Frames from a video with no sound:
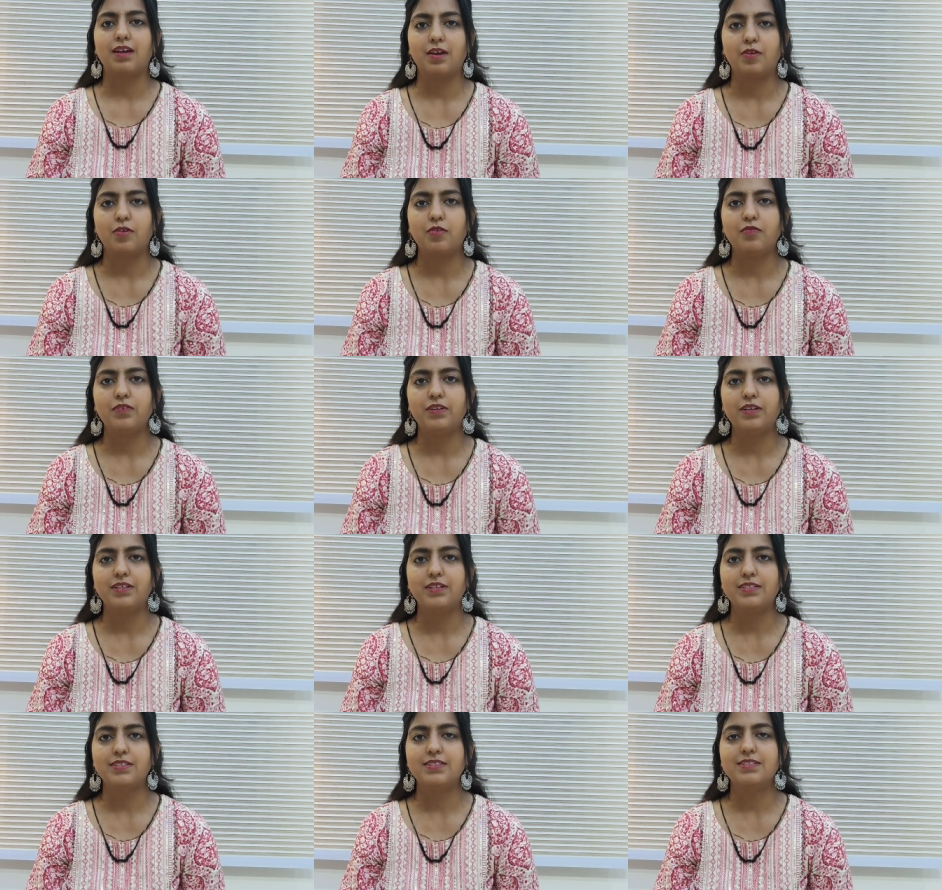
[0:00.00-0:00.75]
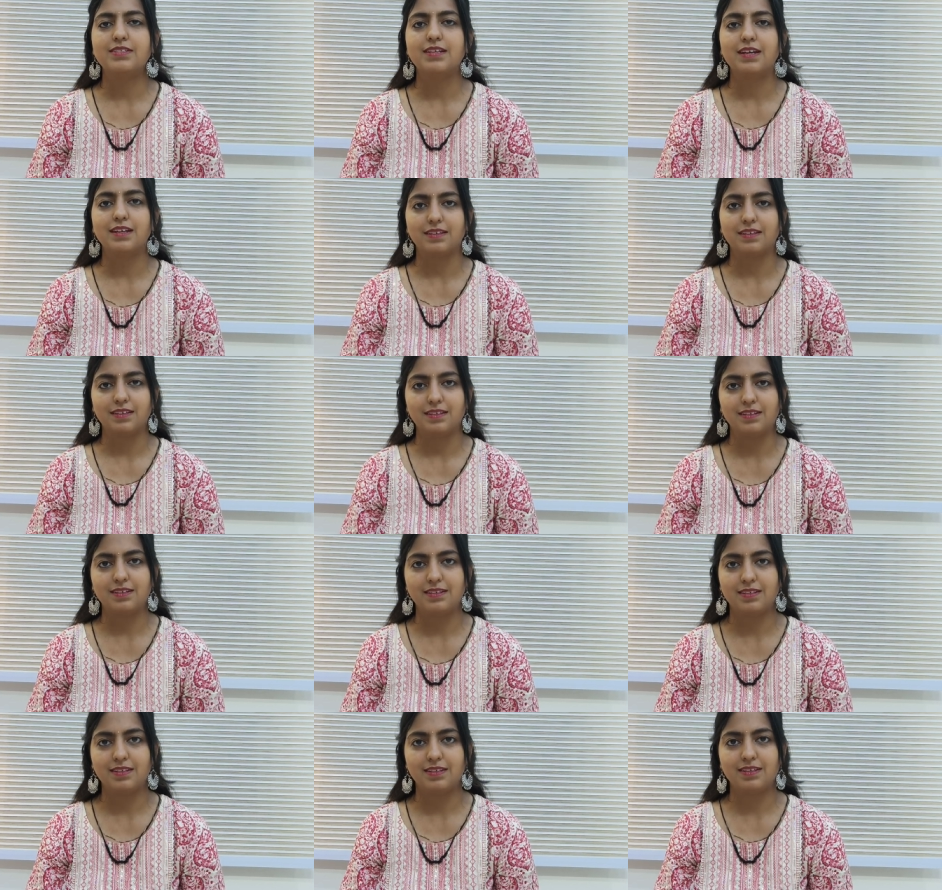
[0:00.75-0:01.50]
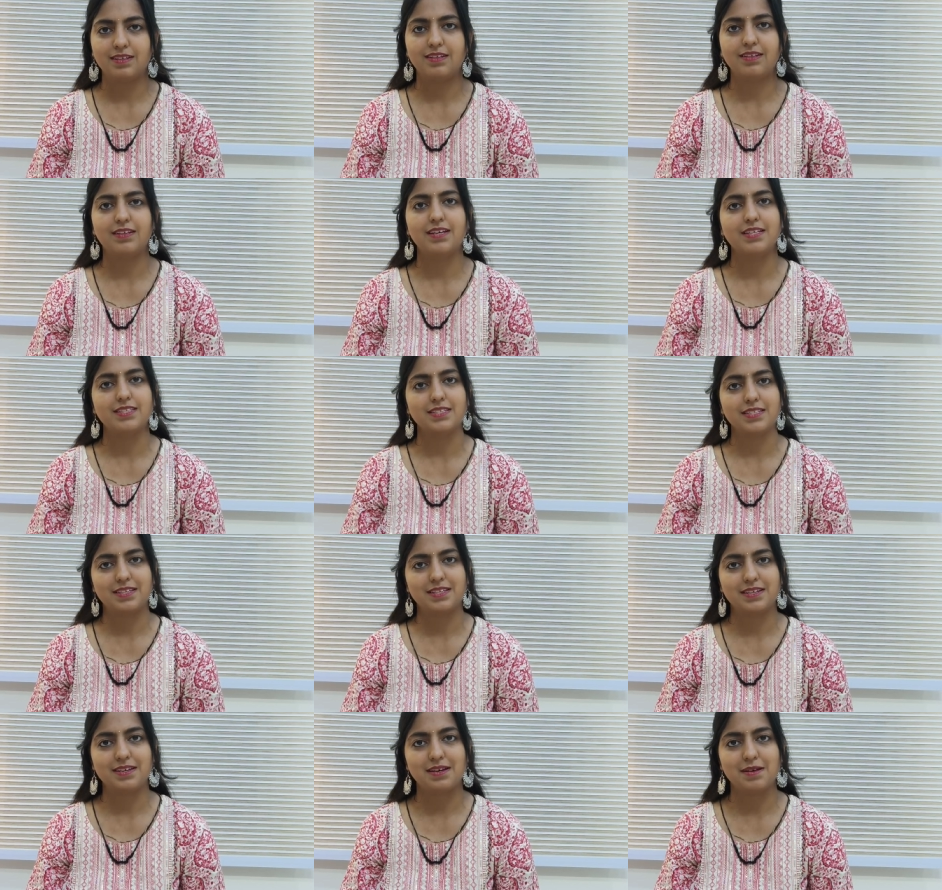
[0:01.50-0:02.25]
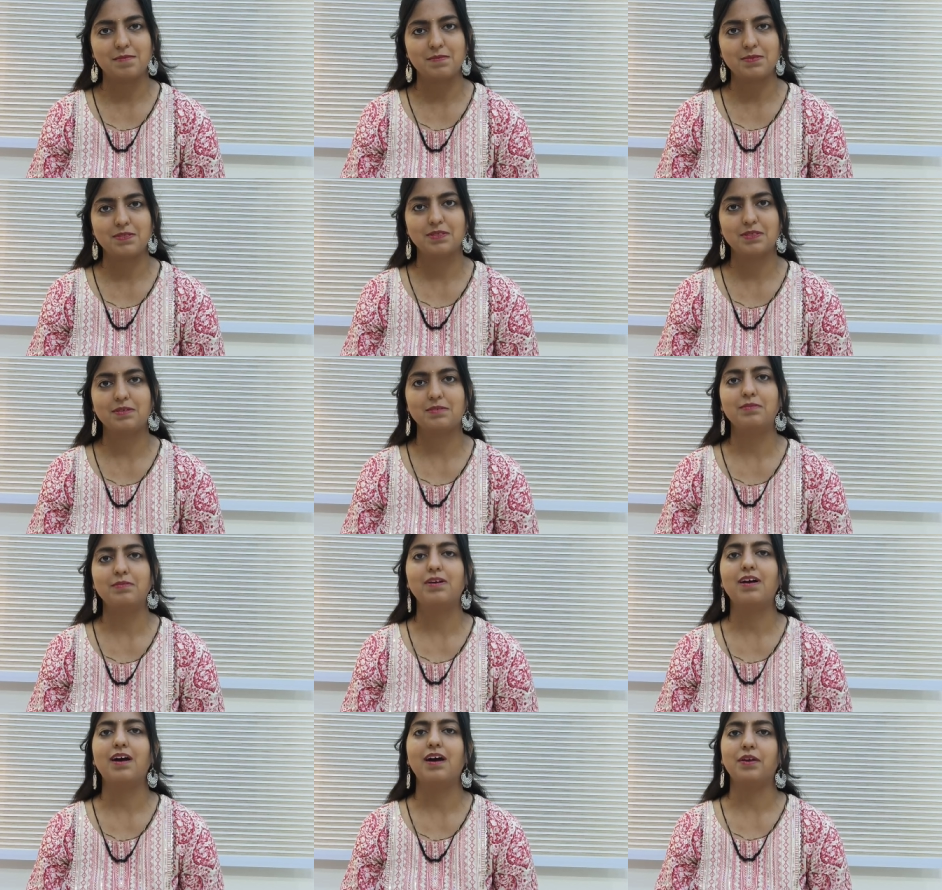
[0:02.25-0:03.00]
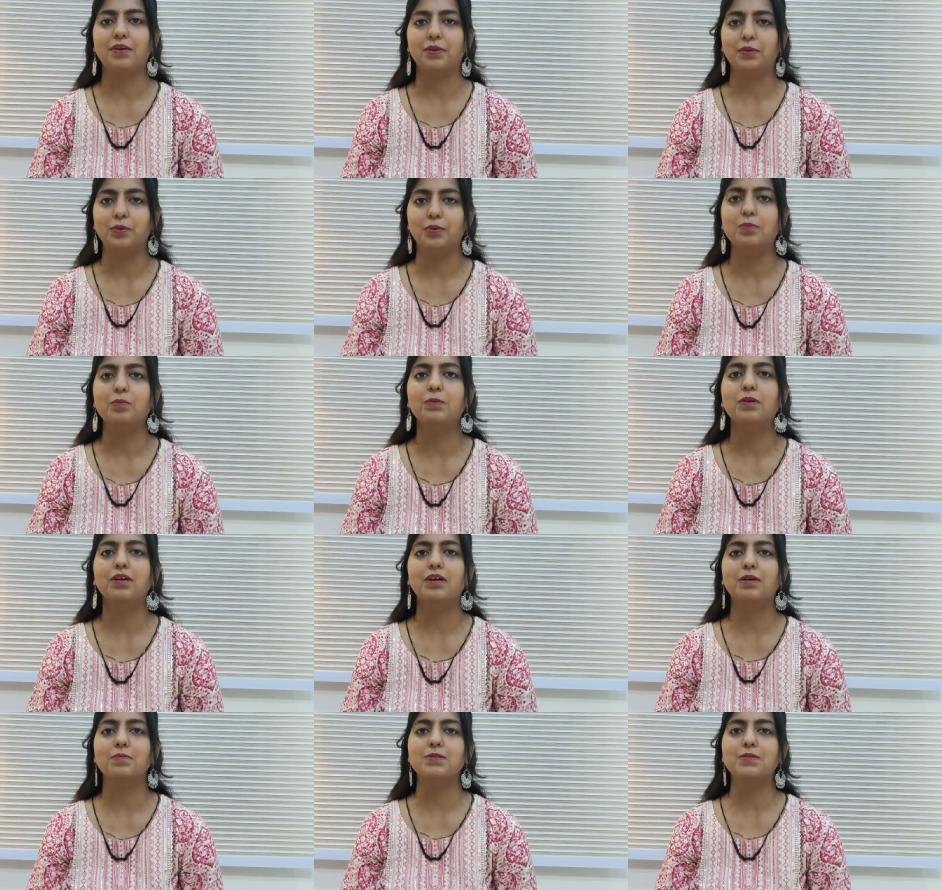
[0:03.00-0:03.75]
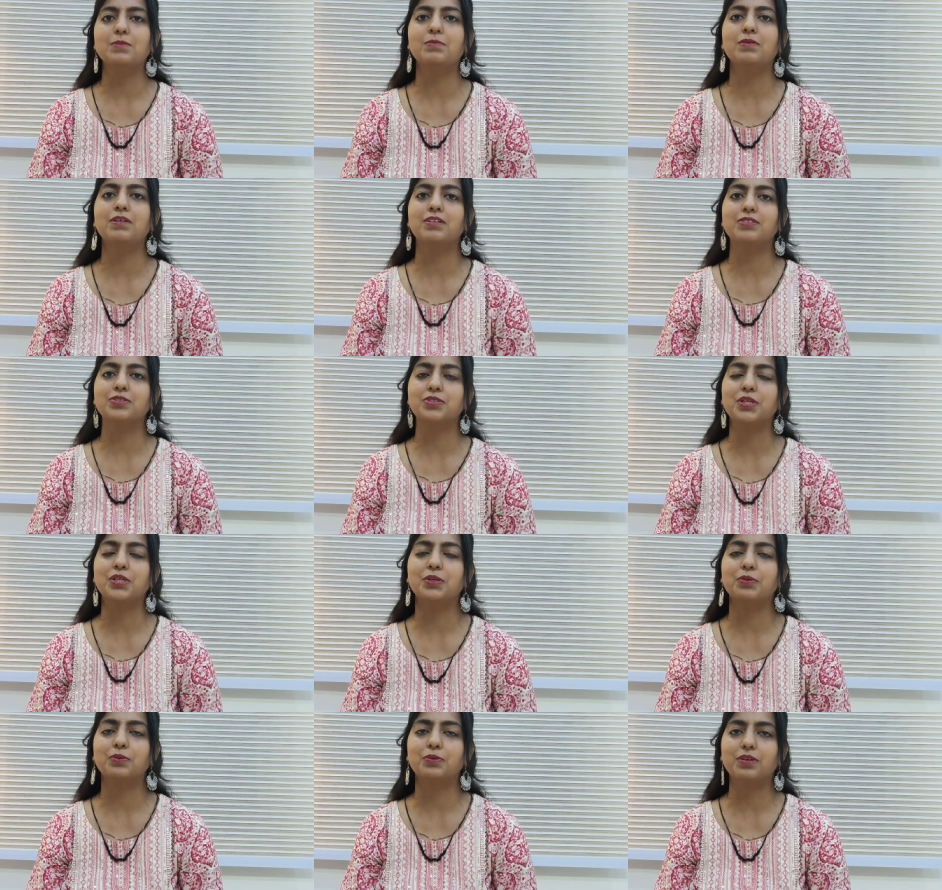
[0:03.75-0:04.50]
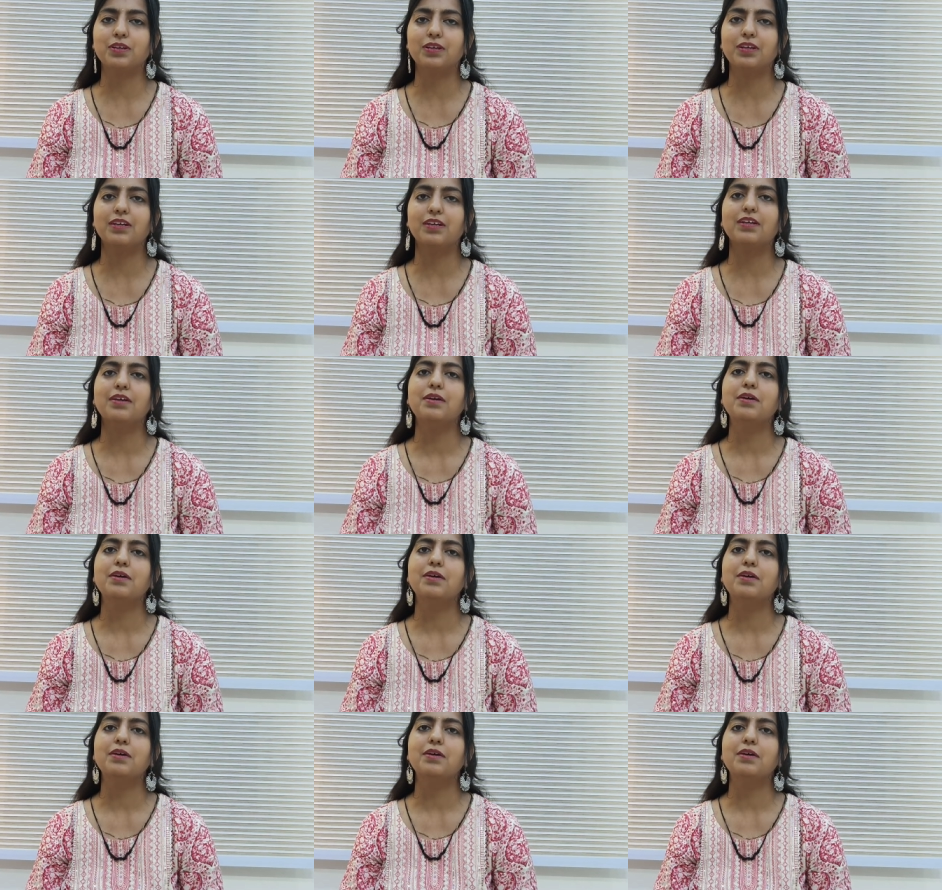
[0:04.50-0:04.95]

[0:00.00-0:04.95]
हेलो फ्रेंड्स राधे राधे कैसे हैं आप सब आई होप कि आप सभी अच्छे होंगे